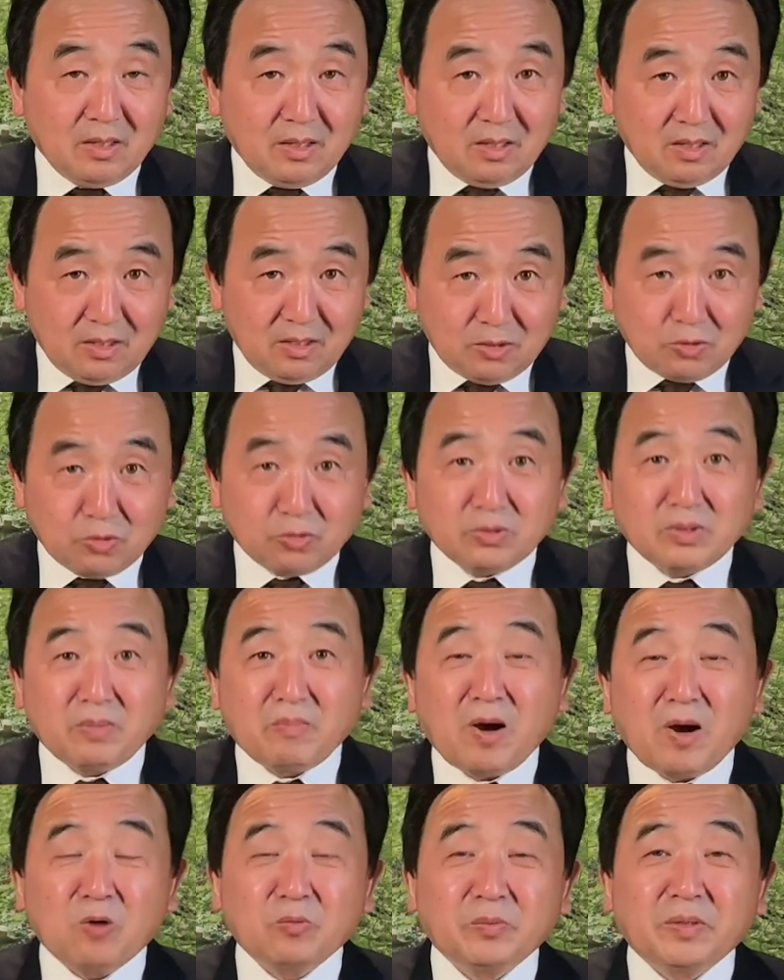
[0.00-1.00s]
而出的
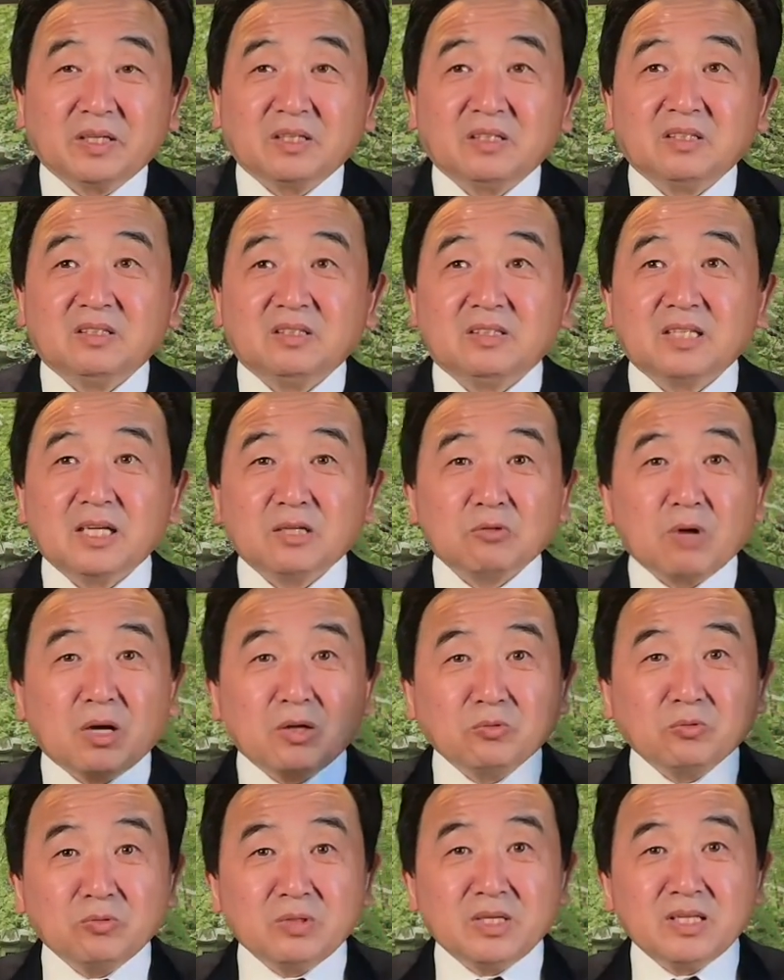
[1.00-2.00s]
毛病。这段
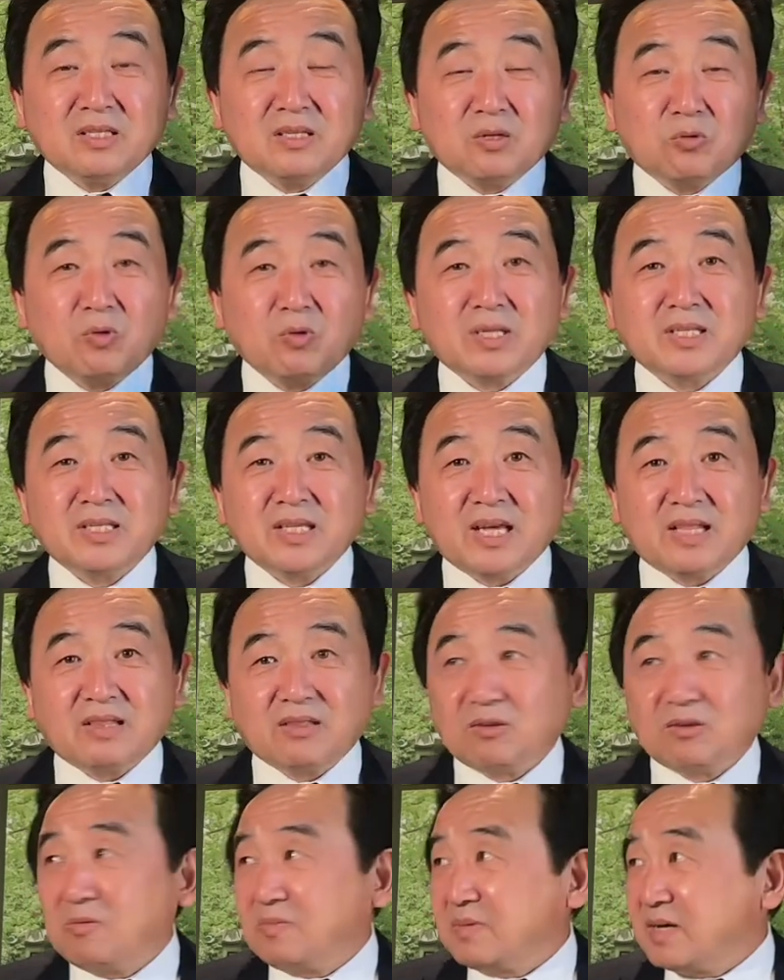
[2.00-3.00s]
录音的关键，
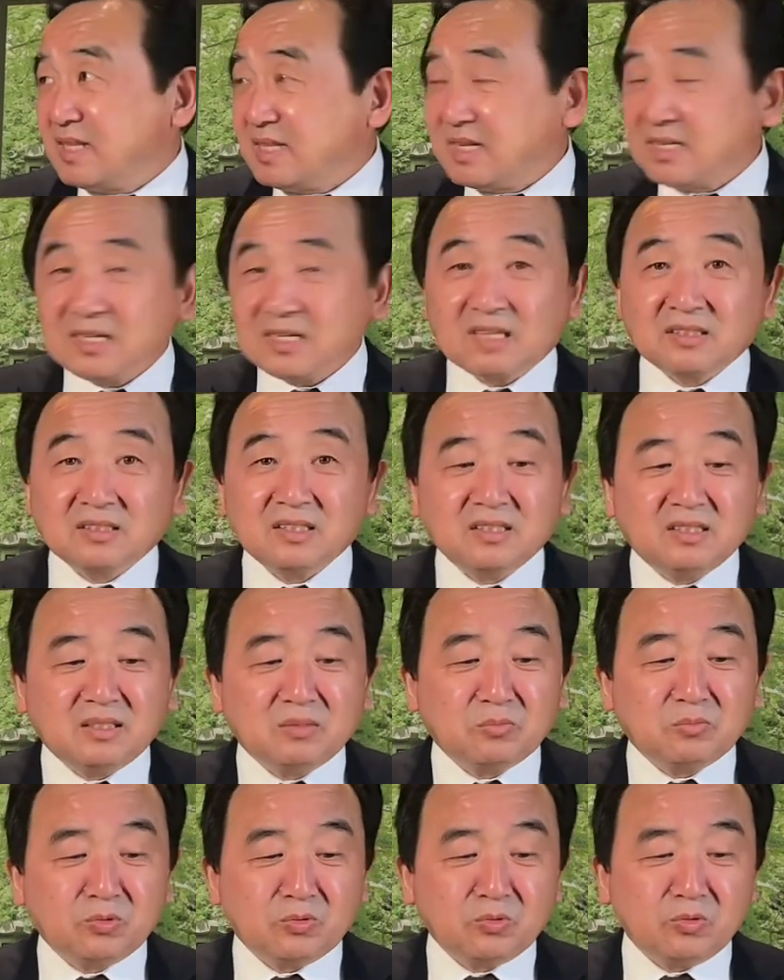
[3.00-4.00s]
我们刚才上期节
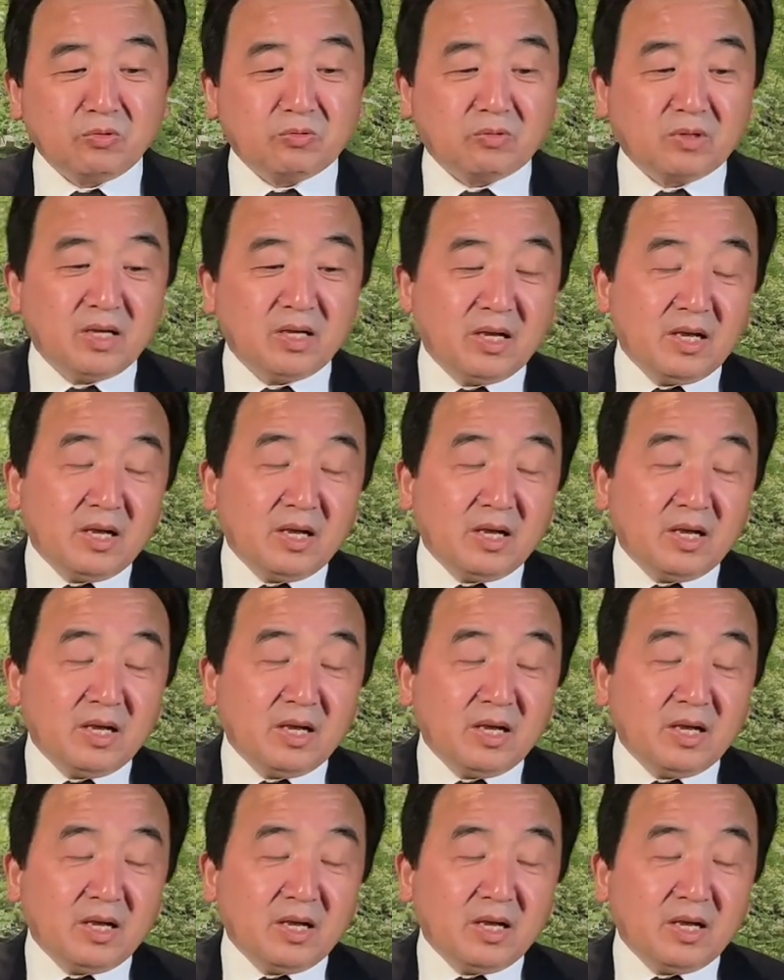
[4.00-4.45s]
目中用了。